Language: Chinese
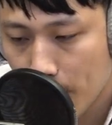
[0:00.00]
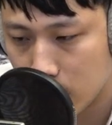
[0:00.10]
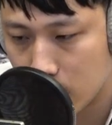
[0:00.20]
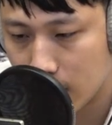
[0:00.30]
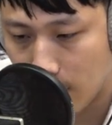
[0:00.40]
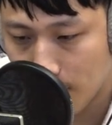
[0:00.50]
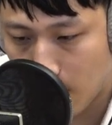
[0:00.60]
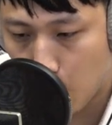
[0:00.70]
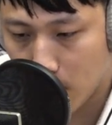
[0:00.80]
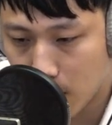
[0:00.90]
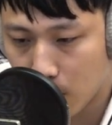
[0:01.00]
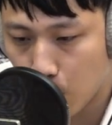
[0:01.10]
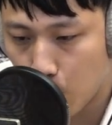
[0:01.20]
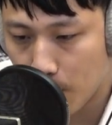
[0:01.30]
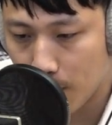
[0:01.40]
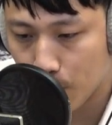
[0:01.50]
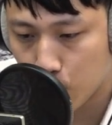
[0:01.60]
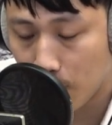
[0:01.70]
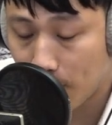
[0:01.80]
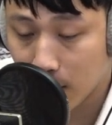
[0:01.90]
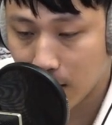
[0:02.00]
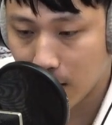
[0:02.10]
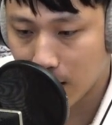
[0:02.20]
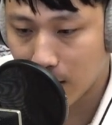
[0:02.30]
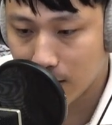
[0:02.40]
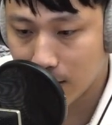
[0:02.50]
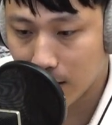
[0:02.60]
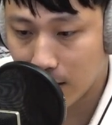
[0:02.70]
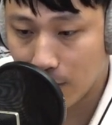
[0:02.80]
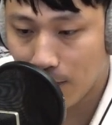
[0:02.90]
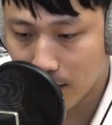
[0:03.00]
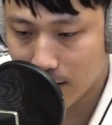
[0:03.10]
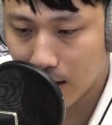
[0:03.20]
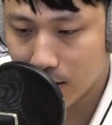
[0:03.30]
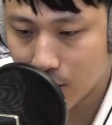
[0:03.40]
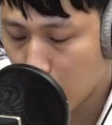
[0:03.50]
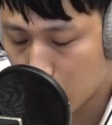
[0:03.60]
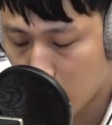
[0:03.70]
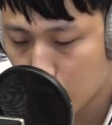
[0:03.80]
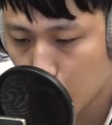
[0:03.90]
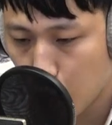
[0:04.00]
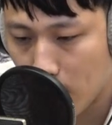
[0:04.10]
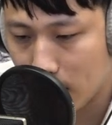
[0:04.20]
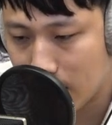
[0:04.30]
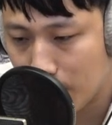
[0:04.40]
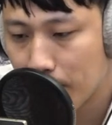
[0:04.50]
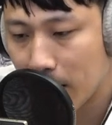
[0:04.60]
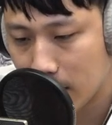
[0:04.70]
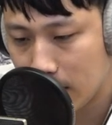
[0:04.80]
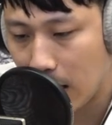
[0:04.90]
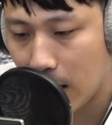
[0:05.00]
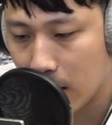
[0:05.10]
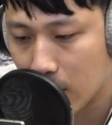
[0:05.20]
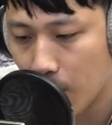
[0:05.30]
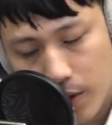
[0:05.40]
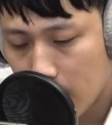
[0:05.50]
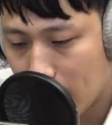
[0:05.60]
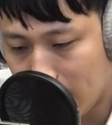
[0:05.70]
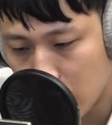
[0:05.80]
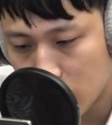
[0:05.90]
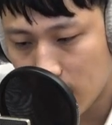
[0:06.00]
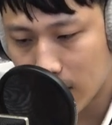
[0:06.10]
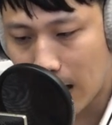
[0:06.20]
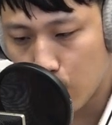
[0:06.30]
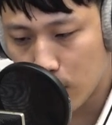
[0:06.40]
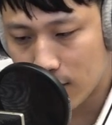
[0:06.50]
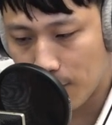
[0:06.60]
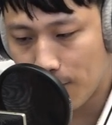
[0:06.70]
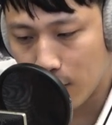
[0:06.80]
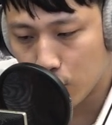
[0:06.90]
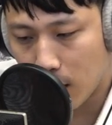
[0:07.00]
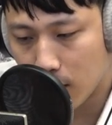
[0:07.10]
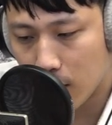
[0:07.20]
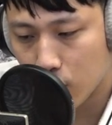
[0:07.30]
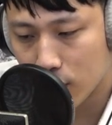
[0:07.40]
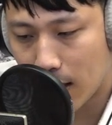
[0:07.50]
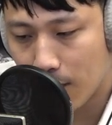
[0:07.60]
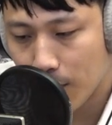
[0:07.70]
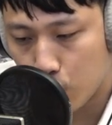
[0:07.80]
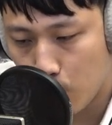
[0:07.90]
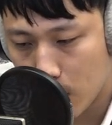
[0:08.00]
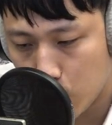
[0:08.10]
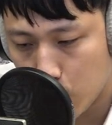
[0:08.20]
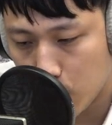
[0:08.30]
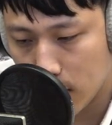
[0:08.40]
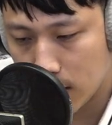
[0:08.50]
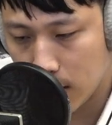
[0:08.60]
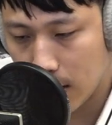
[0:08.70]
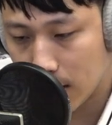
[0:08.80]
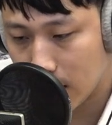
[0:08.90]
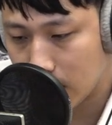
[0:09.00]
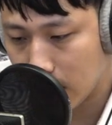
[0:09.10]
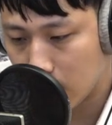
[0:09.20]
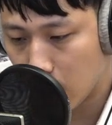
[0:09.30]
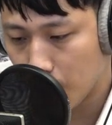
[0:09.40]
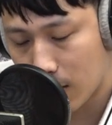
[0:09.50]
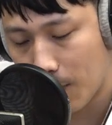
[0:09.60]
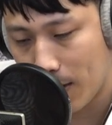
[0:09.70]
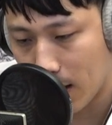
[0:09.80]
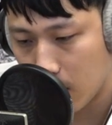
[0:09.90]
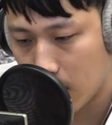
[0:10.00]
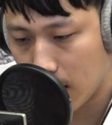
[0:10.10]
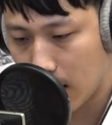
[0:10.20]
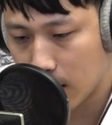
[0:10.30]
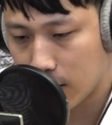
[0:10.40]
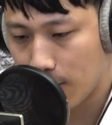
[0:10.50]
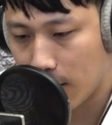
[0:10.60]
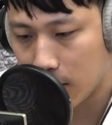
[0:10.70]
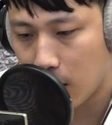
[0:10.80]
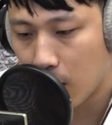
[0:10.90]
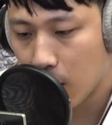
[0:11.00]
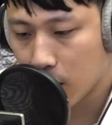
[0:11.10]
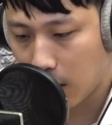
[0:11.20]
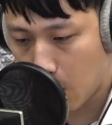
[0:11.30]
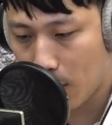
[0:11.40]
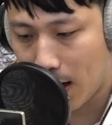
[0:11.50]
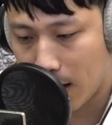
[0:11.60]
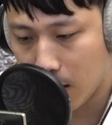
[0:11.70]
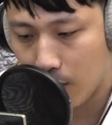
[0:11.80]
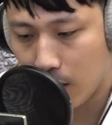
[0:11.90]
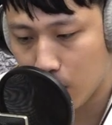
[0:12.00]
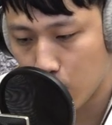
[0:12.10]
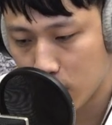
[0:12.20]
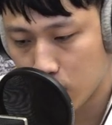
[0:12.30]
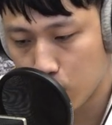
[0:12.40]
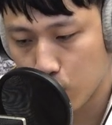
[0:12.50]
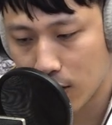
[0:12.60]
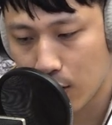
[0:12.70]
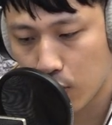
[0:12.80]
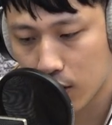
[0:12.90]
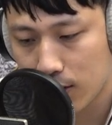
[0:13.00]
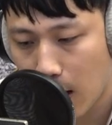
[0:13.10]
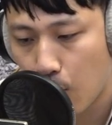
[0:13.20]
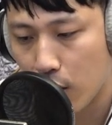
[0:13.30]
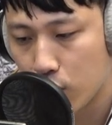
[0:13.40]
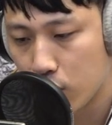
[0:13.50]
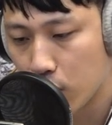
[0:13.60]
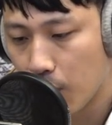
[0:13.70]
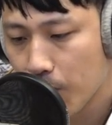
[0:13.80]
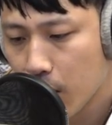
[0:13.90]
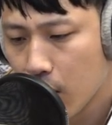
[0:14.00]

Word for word: 就是遣返回到我们双方的各自的地方这样子，所以称作为金门协议哦。那当时这个大陆的遣返船呢，就将徐伟军以及严年青哦，他们两个人给遣返到台湾来了，然后由刑事局干员带回去哦。